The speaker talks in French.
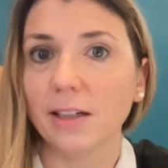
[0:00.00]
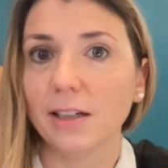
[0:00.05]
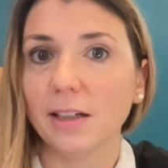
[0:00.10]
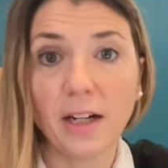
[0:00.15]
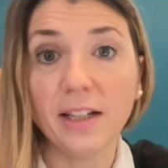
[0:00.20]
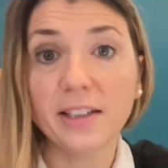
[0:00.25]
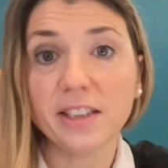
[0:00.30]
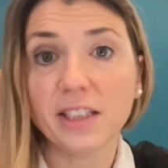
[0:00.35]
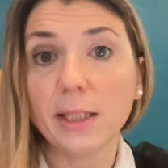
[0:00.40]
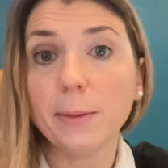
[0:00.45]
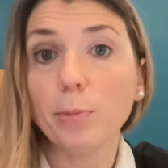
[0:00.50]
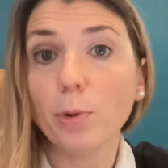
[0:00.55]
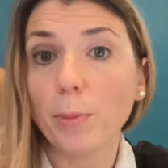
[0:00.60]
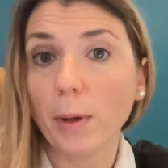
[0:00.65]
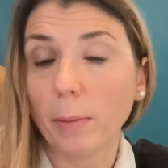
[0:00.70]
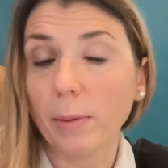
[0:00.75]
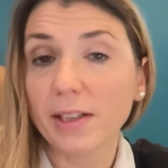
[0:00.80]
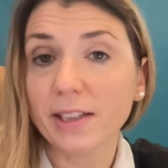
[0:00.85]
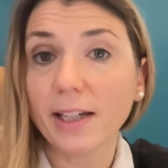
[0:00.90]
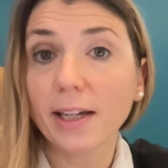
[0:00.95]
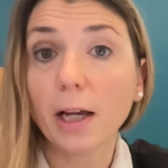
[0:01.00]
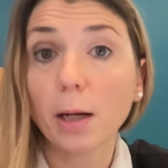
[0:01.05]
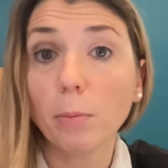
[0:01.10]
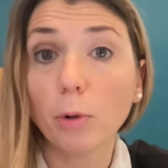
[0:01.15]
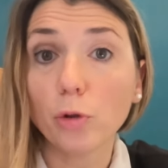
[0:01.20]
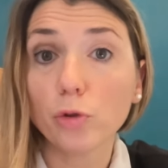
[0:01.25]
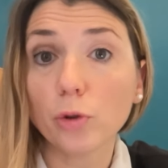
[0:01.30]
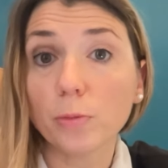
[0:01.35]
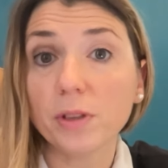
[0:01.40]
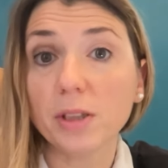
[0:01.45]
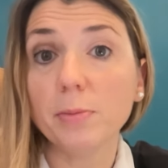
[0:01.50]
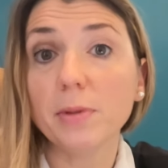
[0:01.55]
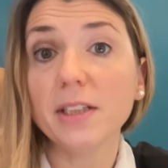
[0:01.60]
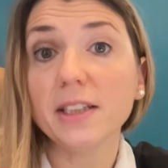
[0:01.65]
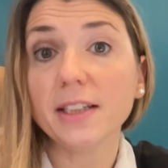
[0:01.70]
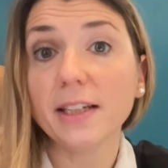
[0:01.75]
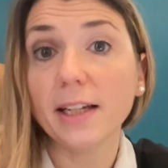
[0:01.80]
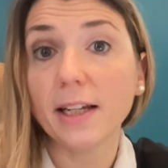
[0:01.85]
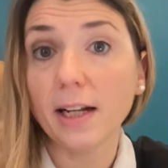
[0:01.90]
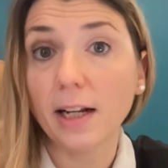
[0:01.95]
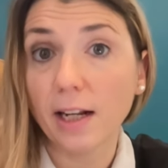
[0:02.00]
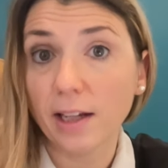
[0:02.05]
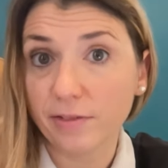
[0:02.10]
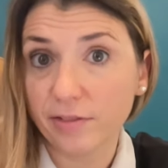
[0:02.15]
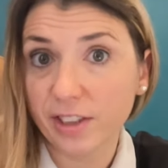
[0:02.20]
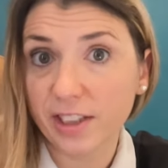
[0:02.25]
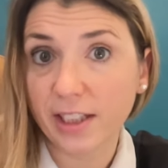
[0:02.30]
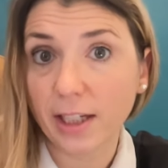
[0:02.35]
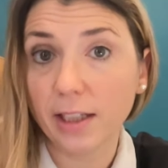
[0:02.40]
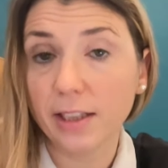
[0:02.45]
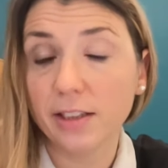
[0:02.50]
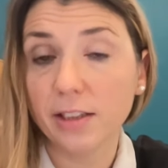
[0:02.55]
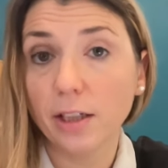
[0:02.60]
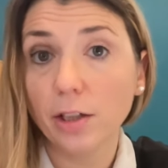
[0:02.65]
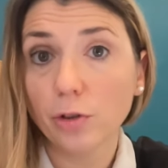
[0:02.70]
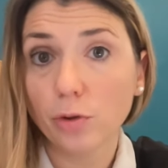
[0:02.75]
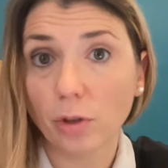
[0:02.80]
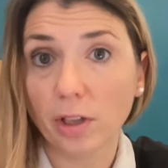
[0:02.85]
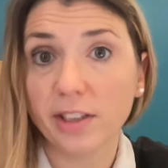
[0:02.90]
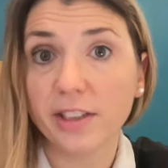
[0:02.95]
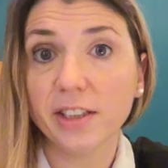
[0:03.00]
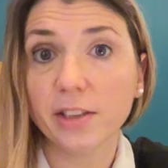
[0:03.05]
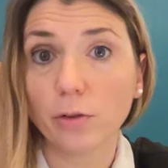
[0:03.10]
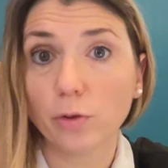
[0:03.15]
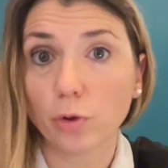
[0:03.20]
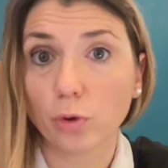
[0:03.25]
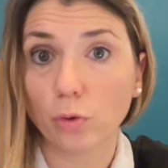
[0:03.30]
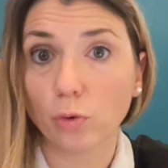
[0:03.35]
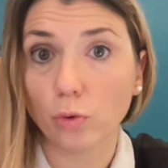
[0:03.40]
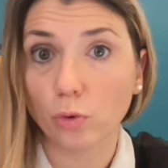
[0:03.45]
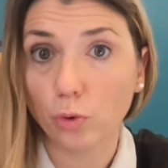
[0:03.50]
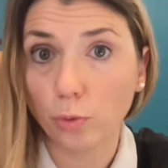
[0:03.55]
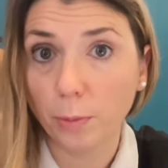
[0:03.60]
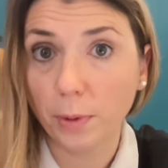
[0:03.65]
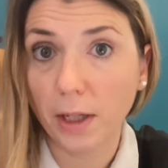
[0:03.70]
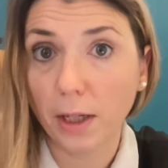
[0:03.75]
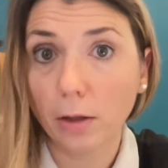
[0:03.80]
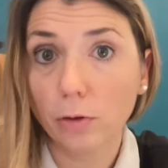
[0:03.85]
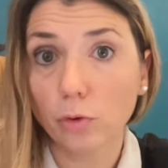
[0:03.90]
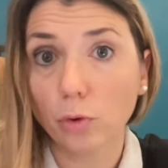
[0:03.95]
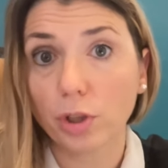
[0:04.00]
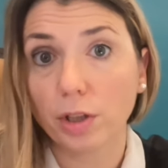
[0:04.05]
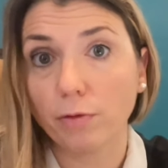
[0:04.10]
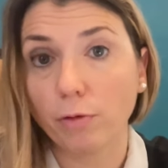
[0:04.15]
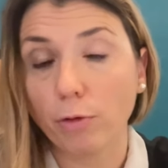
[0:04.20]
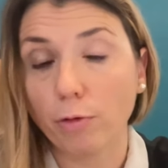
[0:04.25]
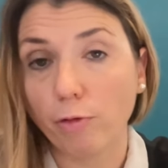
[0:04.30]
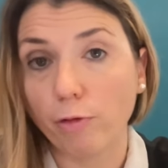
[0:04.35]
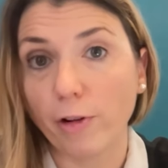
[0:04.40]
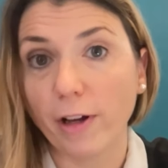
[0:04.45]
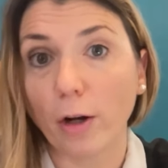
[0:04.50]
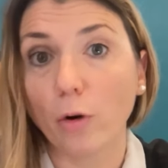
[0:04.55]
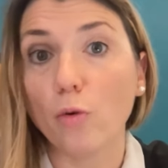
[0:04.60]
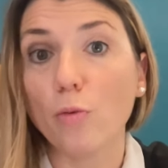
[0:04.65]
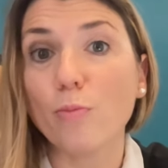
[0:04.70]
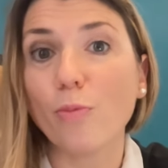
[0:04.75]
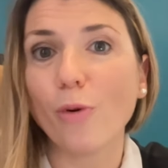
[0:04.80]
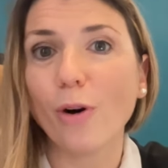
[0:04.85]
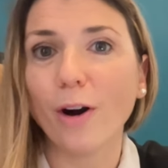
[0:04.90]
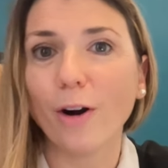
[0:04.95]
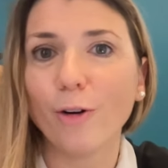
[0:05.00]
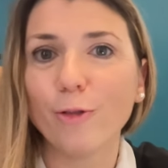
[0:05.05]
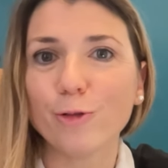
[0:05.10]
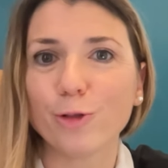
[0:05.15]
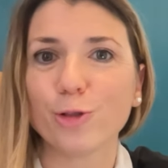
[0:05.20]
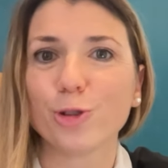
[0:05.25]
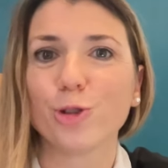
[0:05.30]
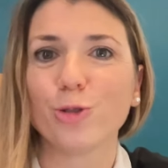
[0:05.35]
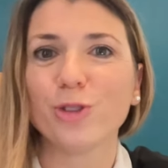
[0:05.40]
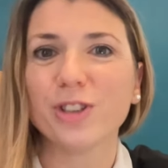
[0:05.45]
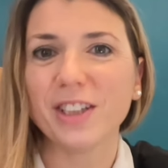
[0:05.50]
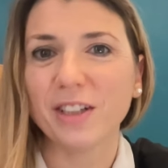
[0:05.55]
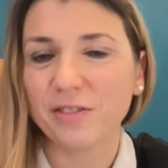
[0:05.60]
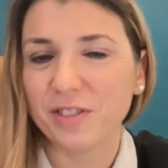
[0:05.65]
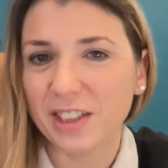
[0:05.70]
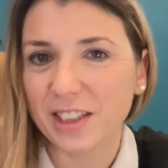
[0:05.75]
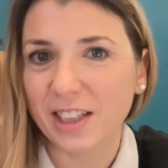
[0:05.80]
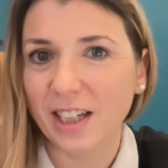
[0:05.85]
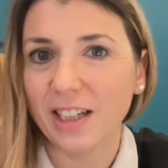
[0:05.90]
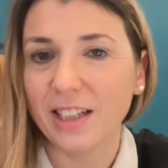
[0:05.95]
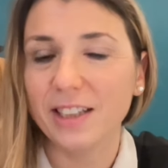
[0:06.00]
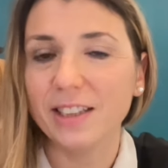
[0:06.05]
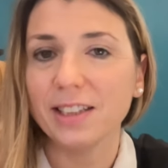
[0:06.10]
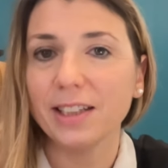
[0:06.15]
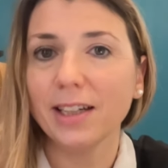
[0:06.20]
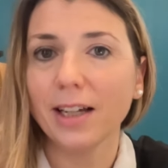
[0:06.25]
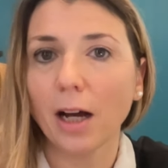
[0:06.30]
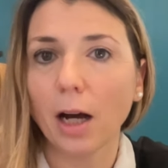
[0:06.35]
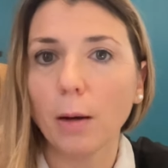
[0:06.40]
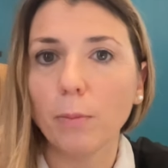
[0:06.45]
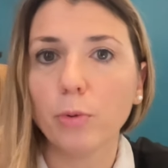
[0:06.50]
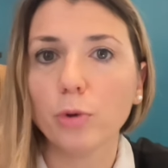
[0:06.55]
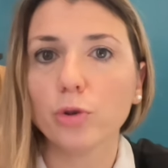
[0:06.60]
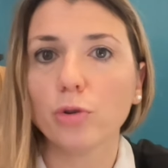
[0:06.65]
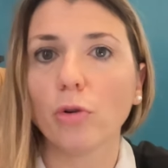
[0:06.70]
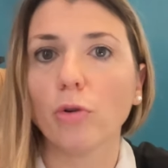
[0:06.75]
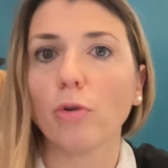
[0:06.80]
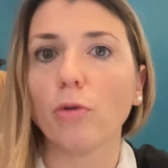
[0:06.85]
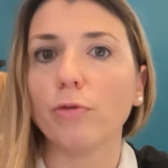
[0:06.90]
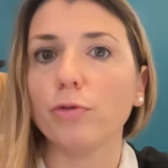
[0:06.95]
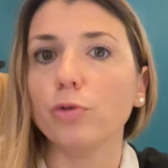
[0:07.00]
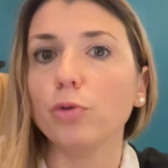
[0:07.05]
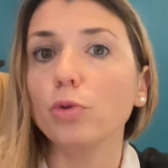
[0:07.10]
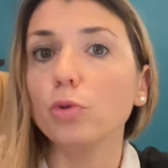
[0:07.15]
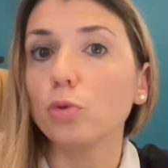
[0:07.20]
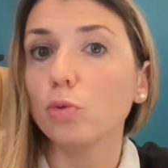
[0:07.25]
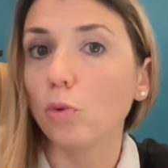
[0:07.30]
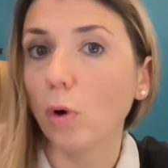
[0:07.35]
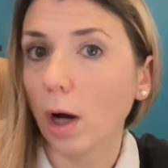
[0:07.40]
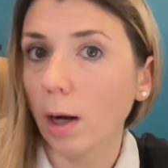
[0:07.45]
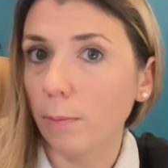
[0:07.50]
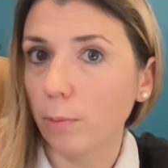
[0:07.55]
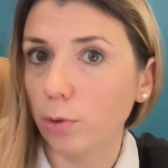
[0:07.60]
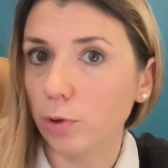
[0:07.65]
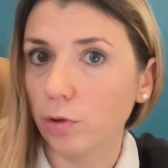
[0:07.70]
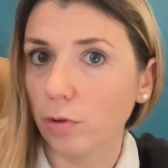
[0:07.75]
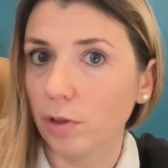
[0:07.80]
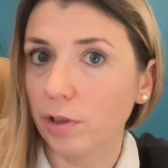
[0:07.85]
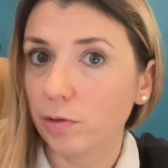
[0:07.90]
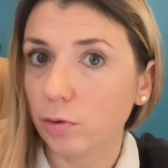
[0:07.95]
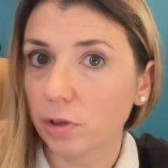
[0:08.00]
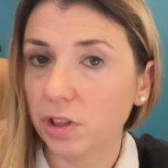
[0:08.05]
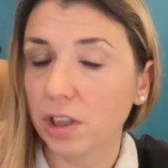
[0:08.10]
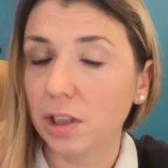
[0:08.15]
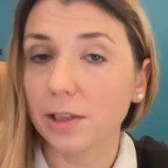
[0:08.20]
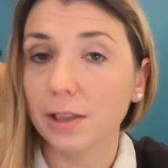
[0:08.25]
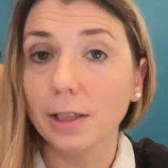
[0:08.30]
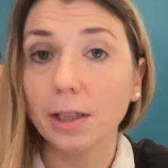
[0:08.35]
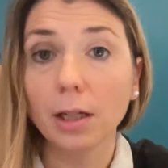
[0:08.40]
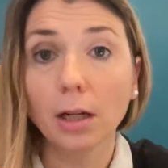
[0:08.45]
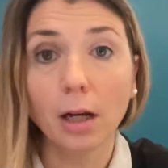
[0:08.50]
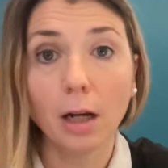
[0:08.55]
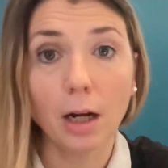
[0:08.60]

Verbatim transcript: La SCI peut permettre également d'optimiser la fiscalité sur la détention du bien, donc il faut faire le point en fonction de sa fiscalité, impôt sur le revenu ou impôt sur les sociétés.